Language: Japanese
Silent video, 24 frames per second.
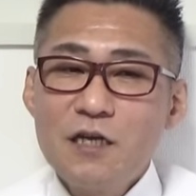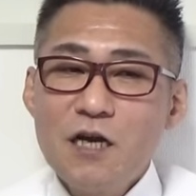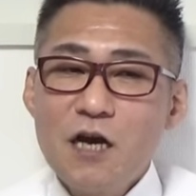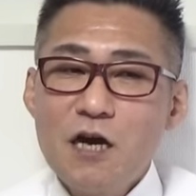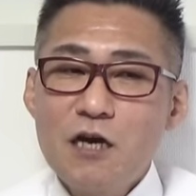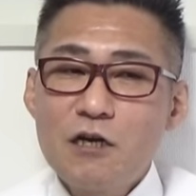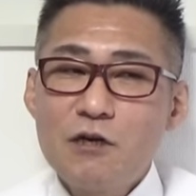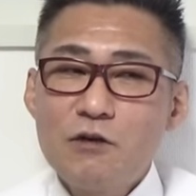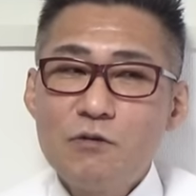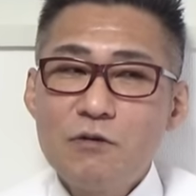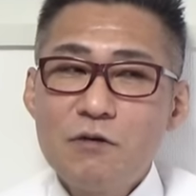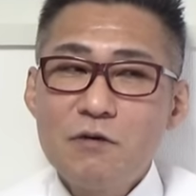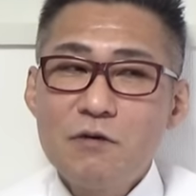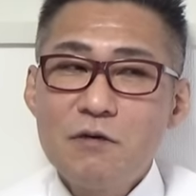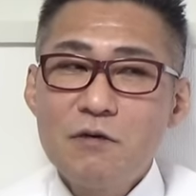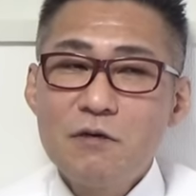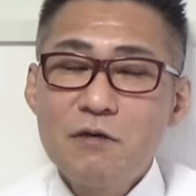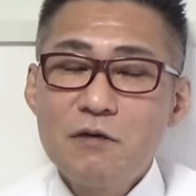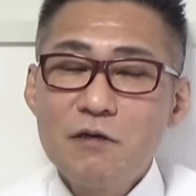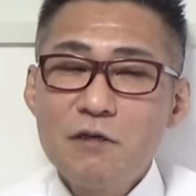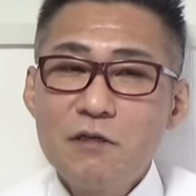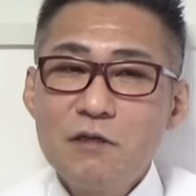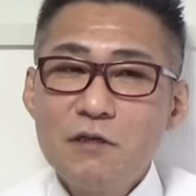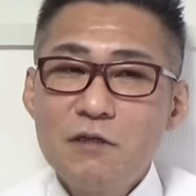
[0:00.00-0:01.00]
あ
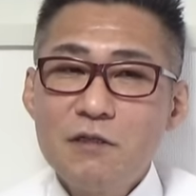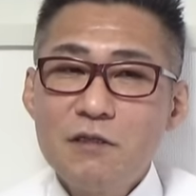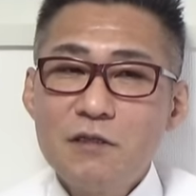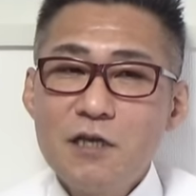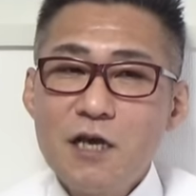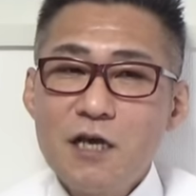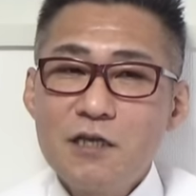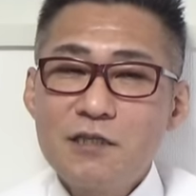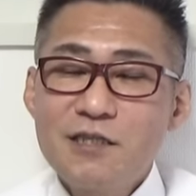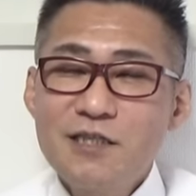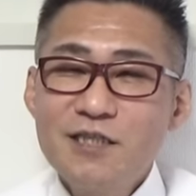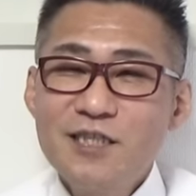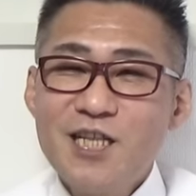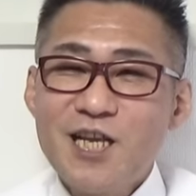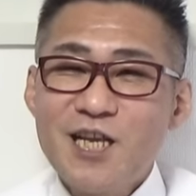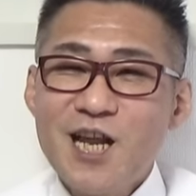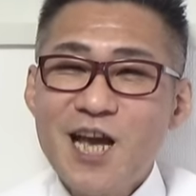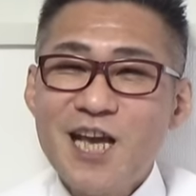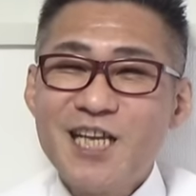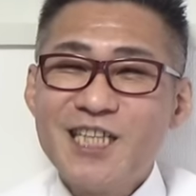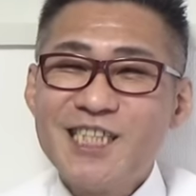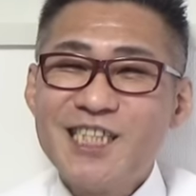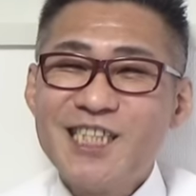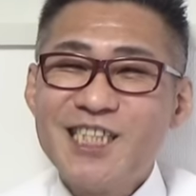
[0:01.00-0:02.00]
のー、休んで
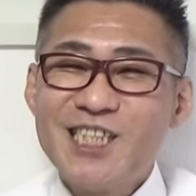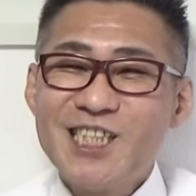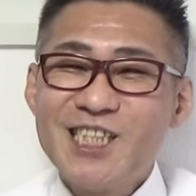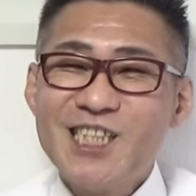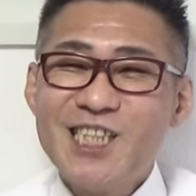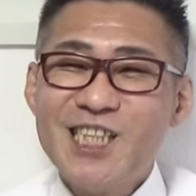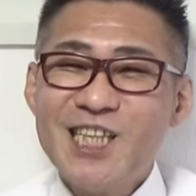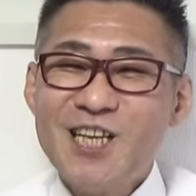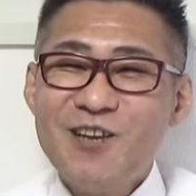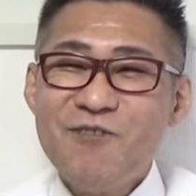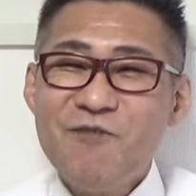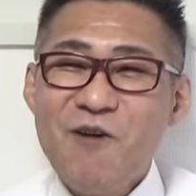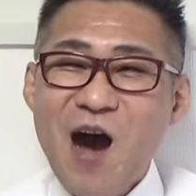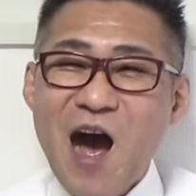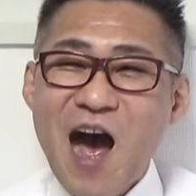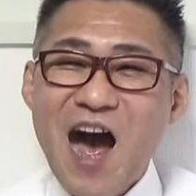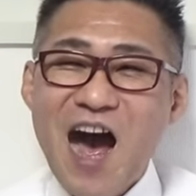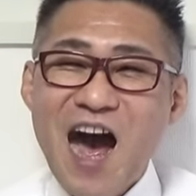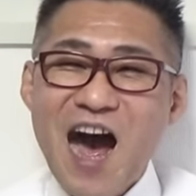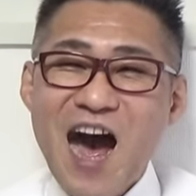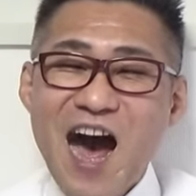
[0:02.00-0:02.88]
ないっす、今。